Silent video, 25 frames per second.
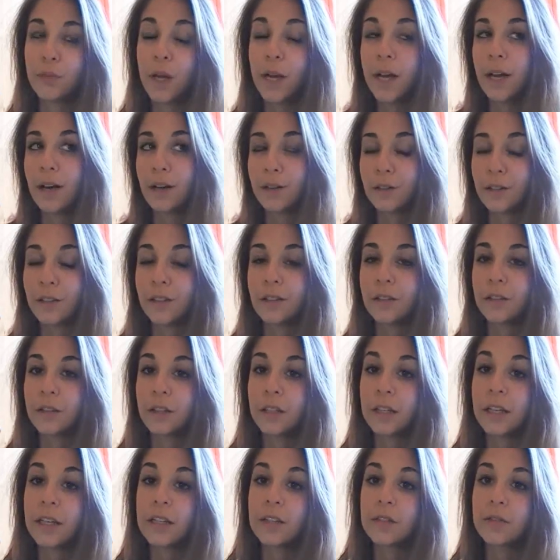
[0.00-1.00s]
Naja, die
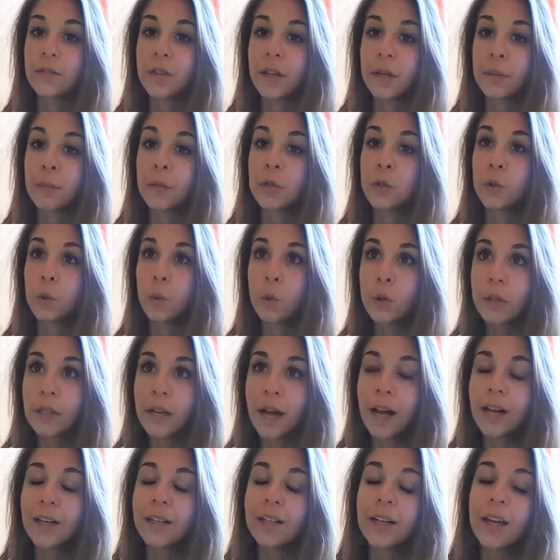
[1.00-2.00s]
Chinesen wenden
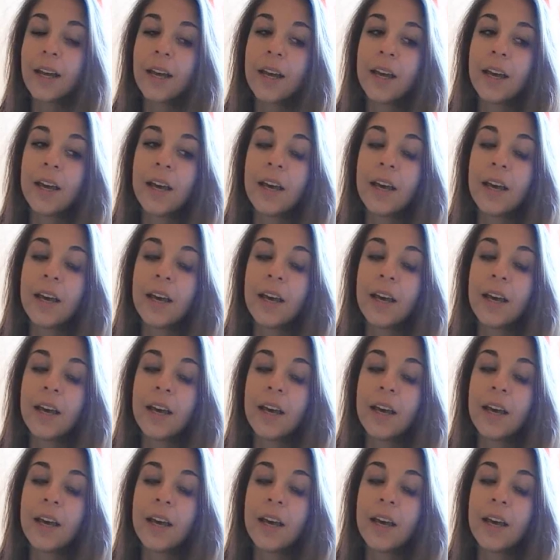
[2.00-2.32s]
Methoden an,